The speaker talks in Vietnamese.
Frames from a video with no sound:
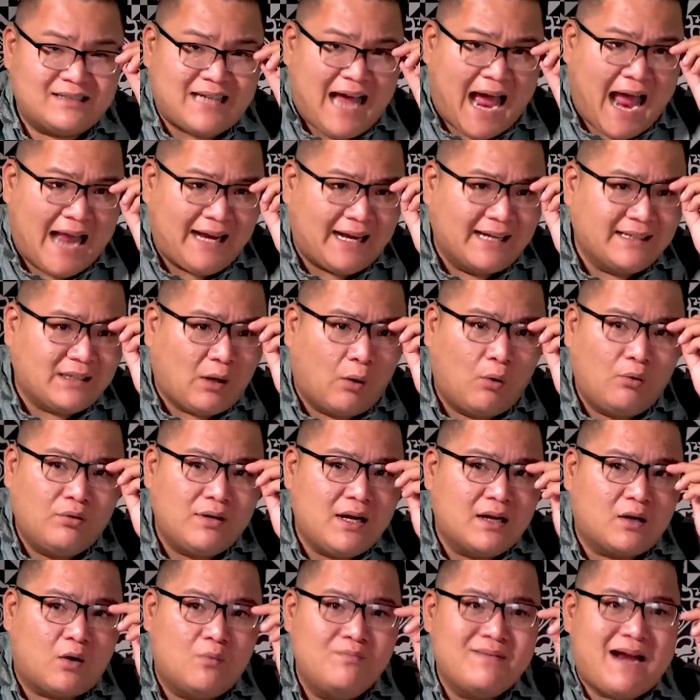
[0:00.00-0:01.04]
xài cái tủ
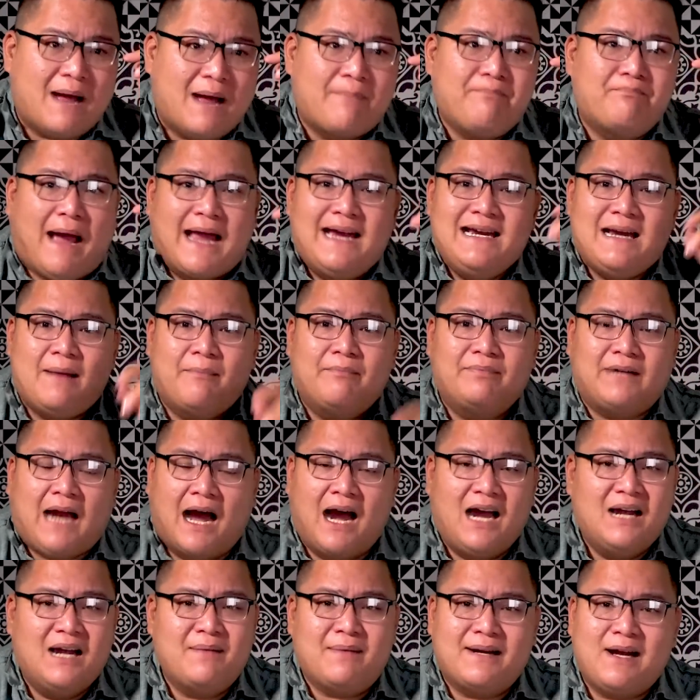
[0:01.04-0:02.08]
đó cũng năm bảy năm
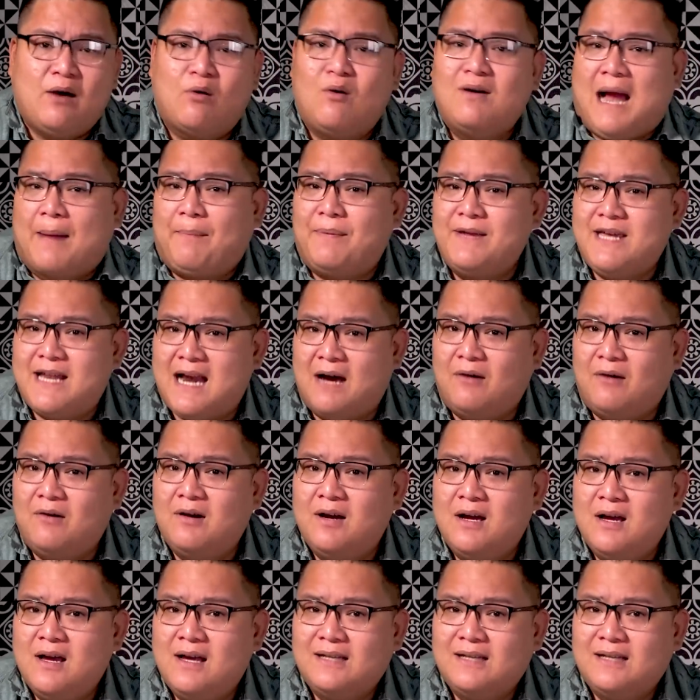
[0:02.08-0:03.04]
trời mà đâu có gặp cái gì đâu